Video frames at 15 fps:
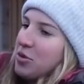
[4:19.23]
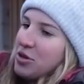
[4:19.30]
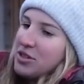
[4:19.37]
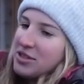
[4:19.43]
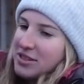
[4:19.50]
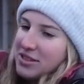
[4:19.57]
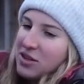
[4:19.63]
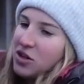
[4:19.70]
und
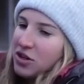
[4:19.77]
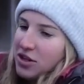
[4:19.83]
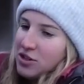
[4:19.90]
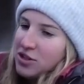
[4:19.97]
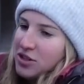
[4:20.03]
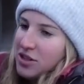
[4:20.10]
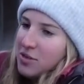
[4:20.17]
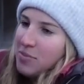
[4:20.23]
es ist auch
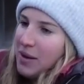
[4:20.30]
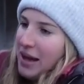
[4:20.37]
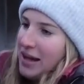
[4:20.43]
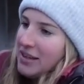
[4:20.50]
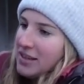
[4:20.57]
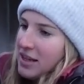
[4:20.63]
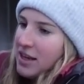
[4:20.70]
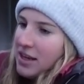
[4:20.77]
natürlich
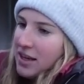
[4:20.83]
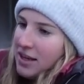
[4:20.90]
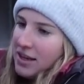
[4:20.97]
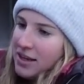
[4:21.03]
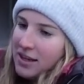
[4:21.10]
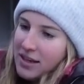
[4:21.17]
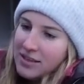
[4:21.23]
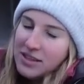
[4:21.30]
geplant,
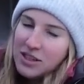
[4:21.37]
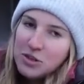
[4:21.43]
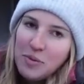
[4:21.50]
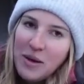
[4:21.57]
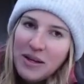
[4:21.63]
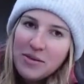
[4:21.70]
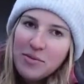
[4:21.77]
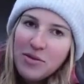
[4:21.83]
dass er
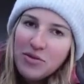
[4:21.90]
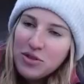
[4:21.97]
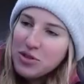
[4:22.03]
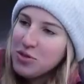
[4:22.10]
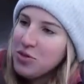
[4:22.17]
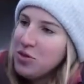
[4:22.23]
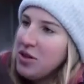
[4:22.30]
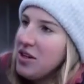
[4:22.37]
später mal fürs
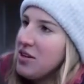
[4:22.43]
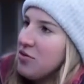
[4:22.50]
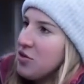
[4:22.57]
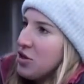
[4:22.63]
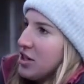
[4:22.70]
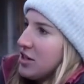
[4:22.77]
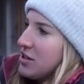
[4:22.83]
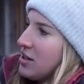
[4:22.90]
Turnier
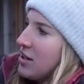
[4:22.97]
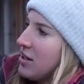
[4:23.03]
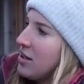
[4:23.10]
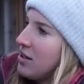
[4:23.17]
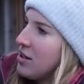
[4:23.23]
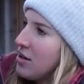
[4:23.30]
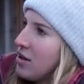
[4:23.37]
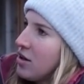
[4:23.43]
wird
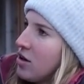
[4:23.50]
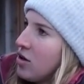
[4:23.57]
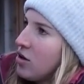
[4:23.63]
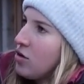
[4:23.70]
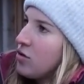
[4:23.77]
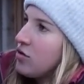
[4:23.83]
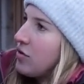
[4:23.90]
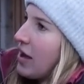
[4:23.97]

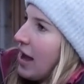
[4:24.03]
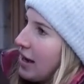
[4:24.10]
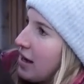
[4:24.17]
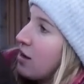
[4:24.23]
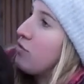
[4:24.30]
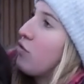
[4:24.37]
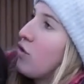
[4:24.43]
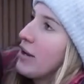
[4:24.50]
und wir eine
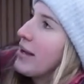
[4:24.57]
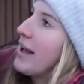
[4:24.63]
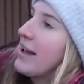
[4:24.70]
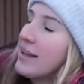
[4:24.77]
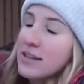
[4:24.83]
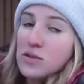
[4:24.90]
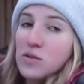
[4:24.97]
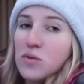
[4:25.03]

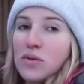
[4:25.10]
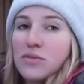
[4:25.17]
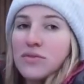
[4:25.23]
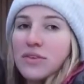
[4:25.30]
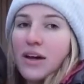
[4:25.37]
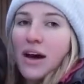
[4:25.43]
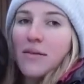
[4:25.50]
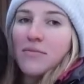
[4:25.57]
erfolgreiche
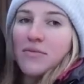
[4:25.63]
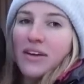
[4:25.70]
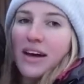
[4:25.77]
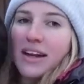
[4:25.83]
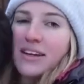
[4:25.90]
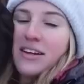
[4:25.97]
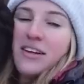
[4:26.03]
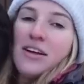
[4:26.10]
Zukunft haben
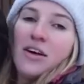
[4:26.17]
werden.